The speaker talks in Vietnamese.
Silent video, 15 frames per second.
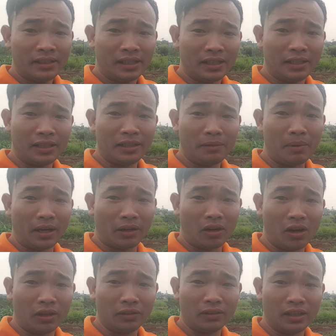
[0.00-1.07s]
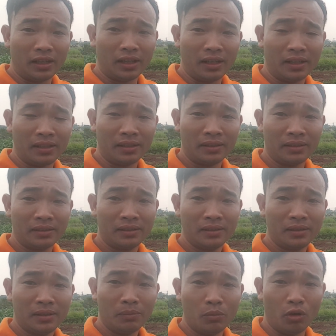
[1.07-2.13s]
khi bà con à,
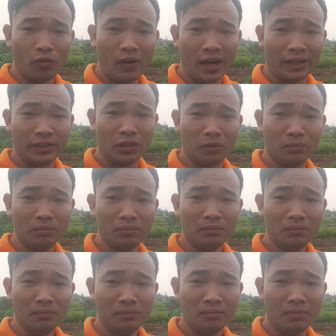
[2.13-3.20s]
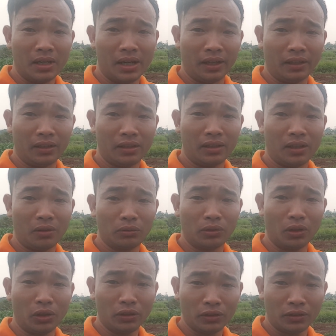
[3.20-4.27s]
mua phải giống bưởi không
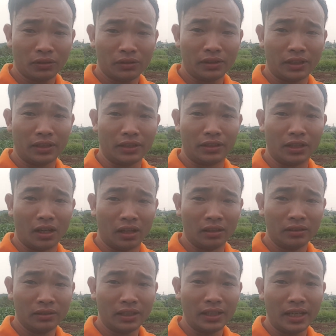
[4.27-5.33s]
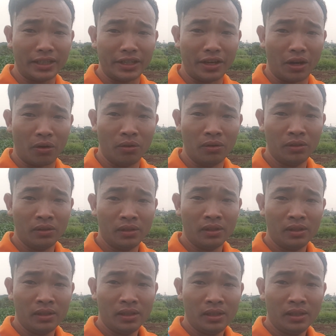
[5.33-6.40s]
tốt trên thị trường rất là nhiều
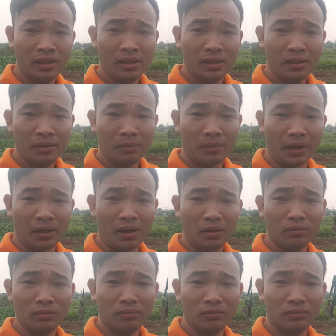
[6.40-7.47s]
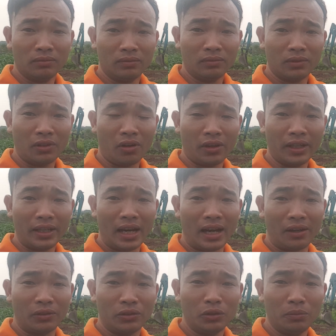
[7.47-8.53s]
mà không có cách
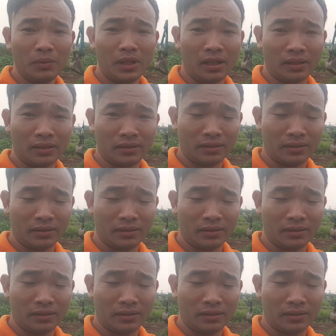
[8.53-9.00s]
nào giúp được